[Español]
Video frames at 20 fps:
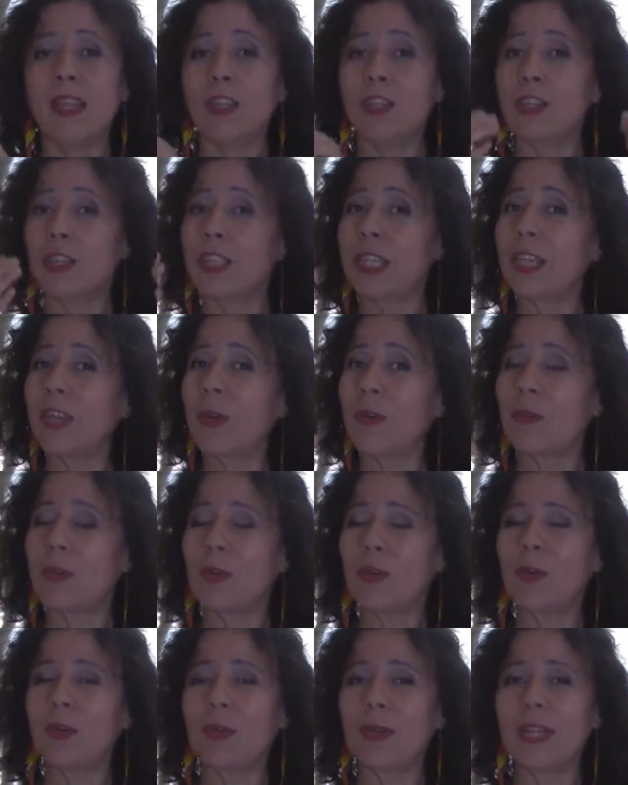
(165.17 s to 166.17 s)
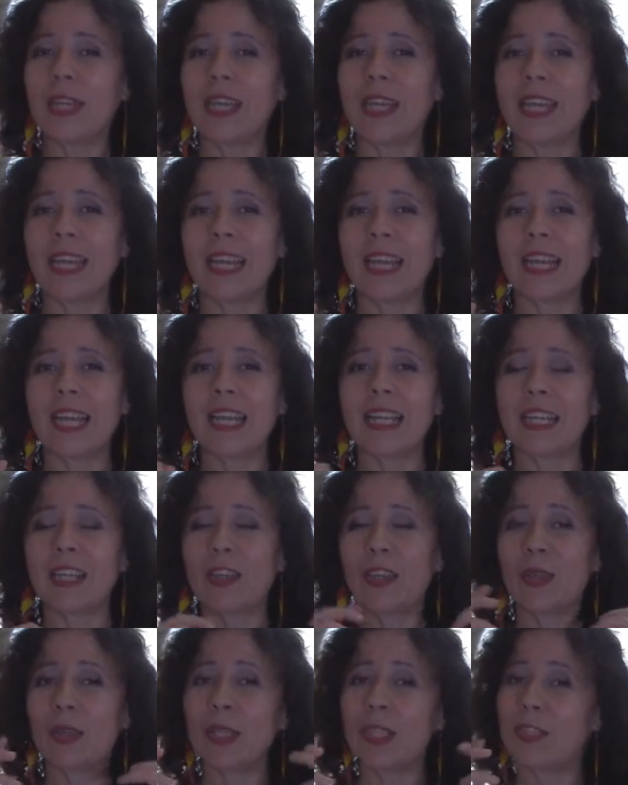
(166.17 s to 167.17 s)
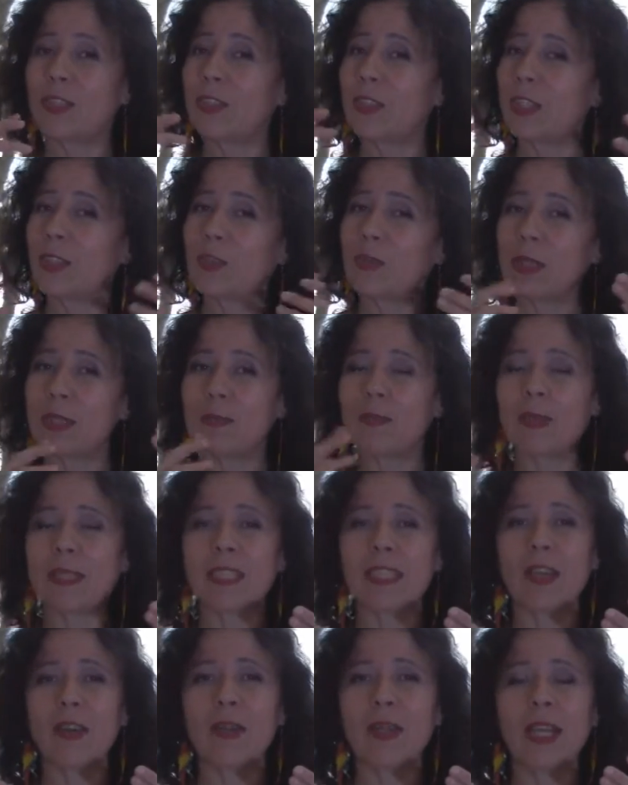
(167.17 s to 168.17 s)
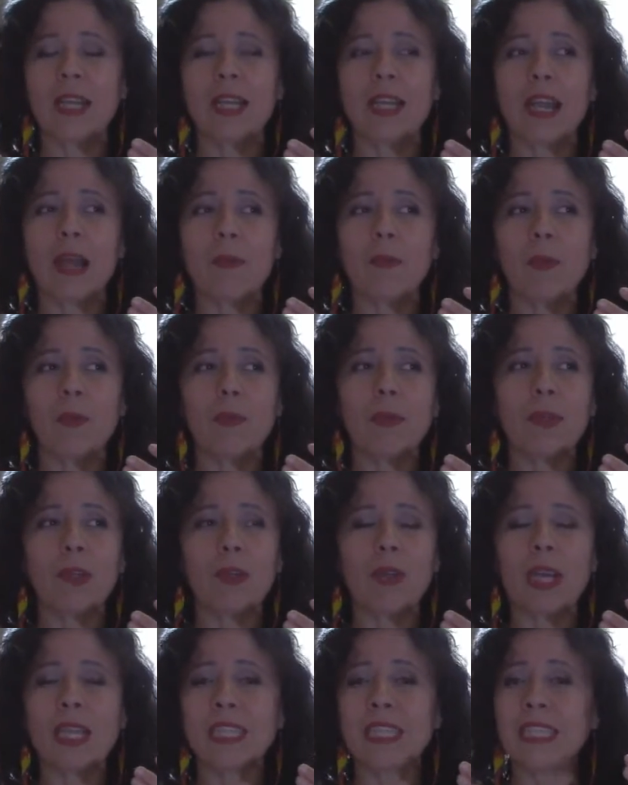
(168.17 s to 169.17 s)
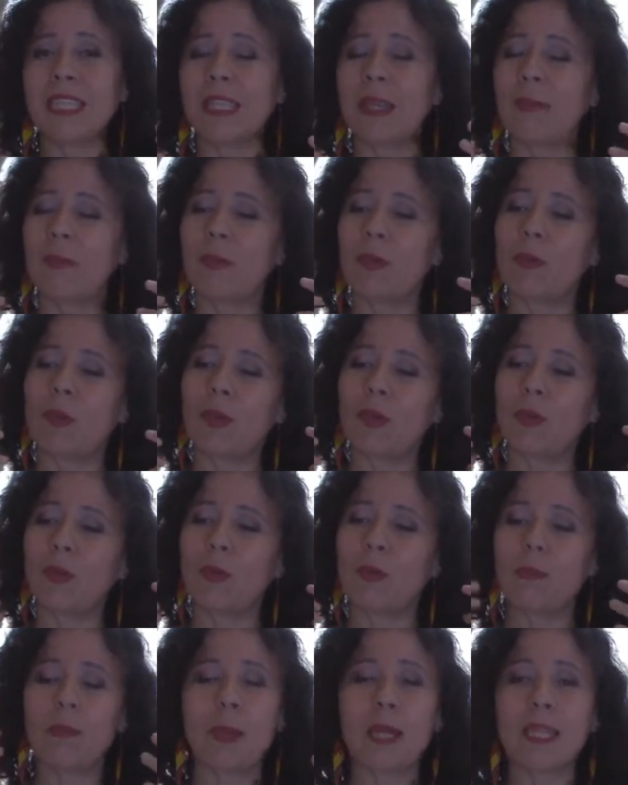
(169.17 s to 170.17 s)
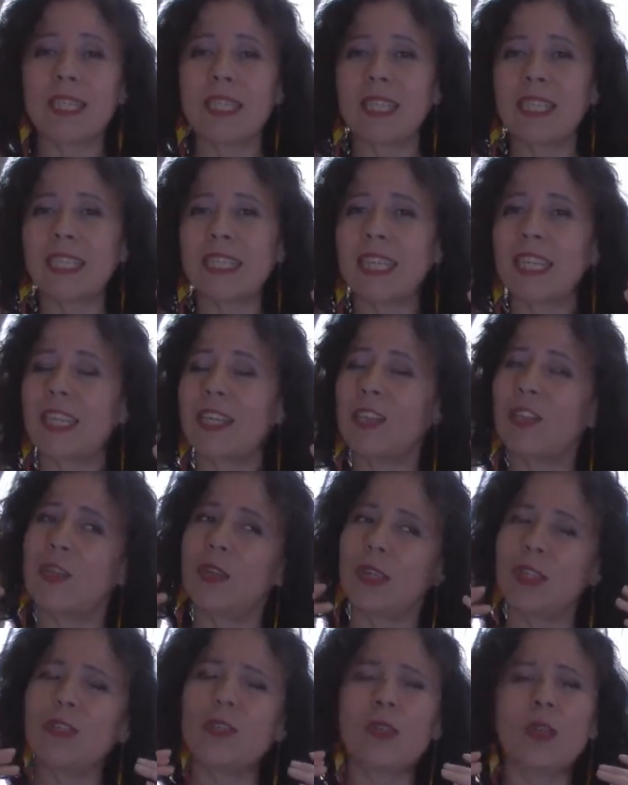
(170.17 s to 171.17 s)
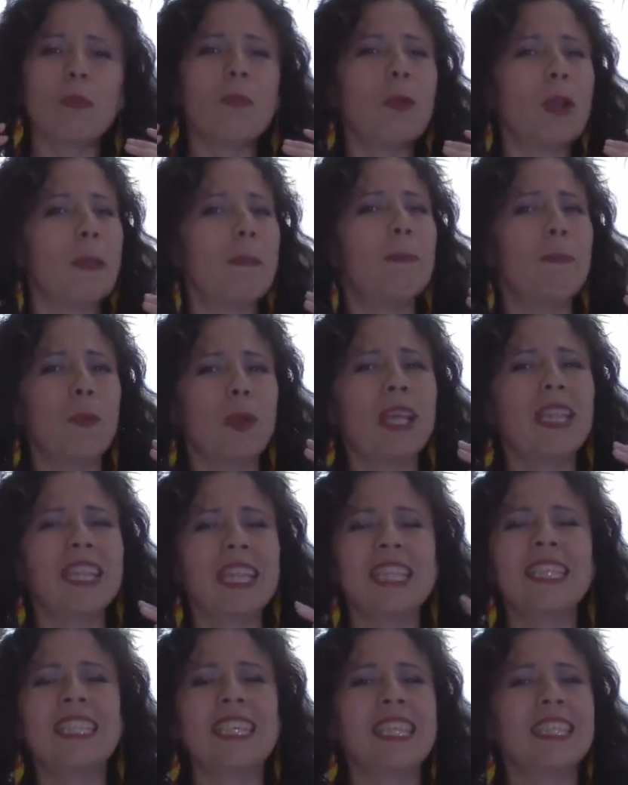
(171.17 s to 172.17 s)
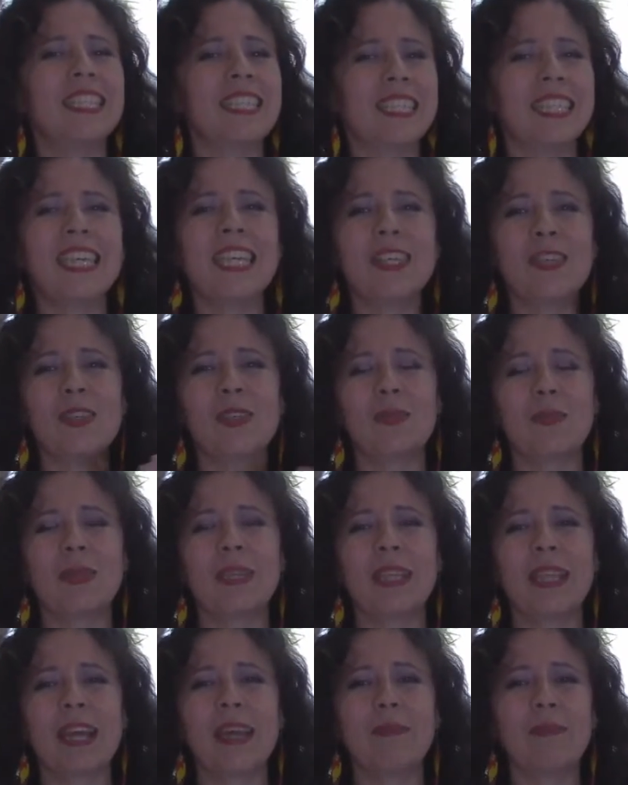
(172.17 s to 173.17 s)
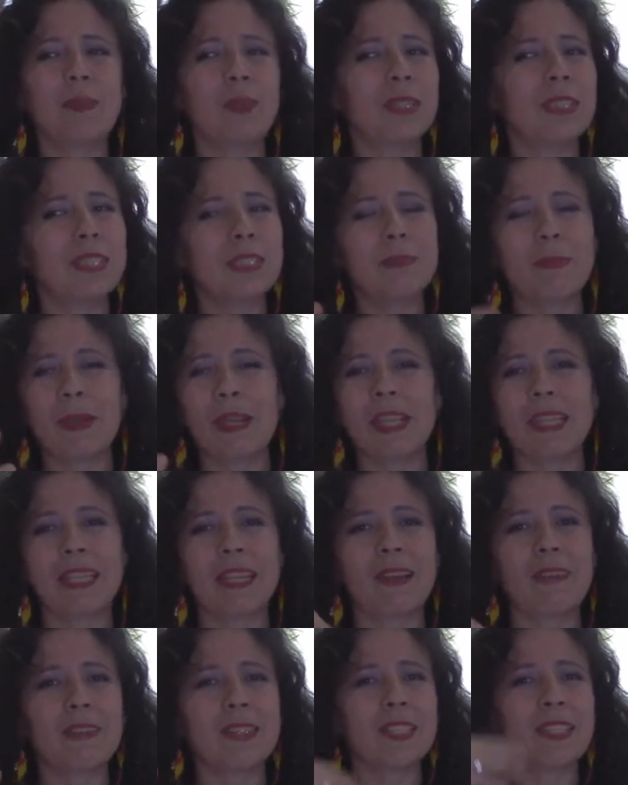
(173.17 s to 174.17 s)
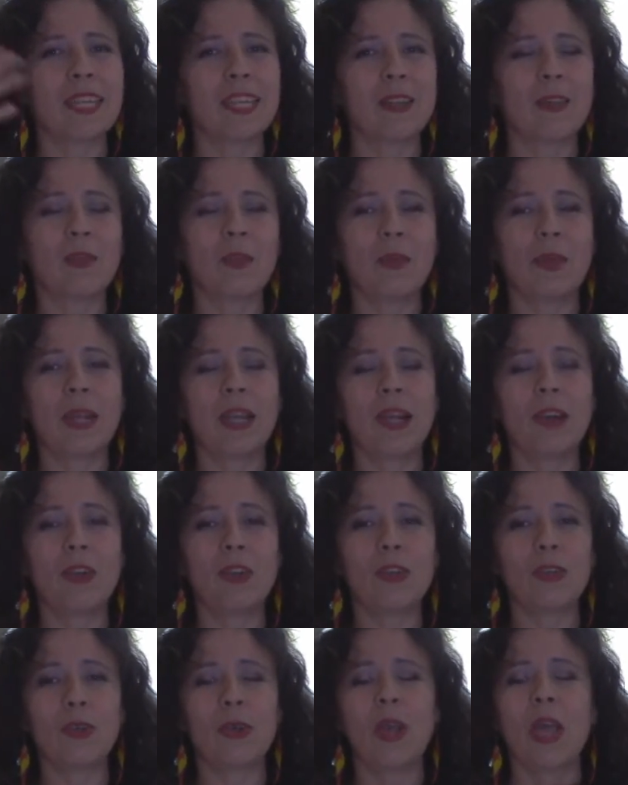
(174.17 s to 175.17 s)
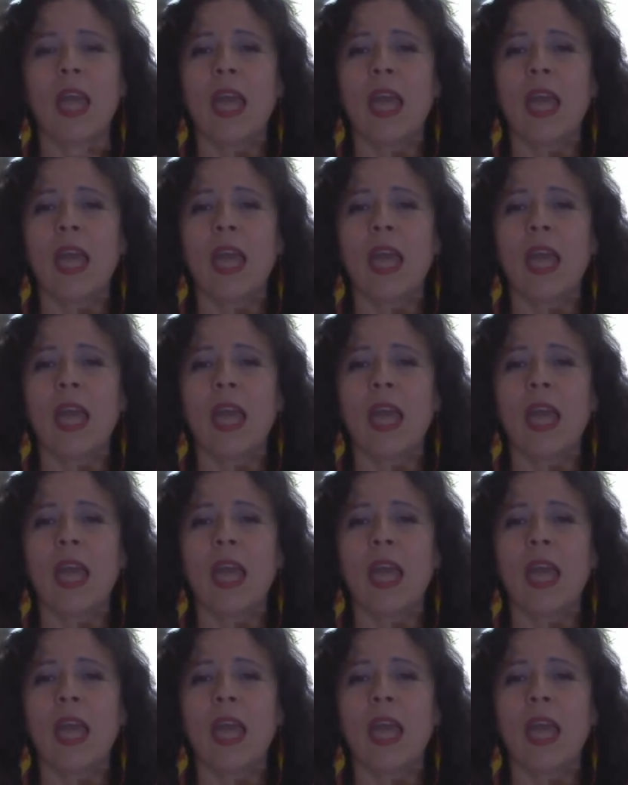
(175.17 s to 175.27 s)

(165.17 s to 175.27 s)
No sé cómo ocurre en las regiones donde tú has pasado en el campo, pero casi siempre cuando uno pasa en esas regiones uno ve puentes sencillos, ¿verdad? Puentes para atravesar de un lugar a otro.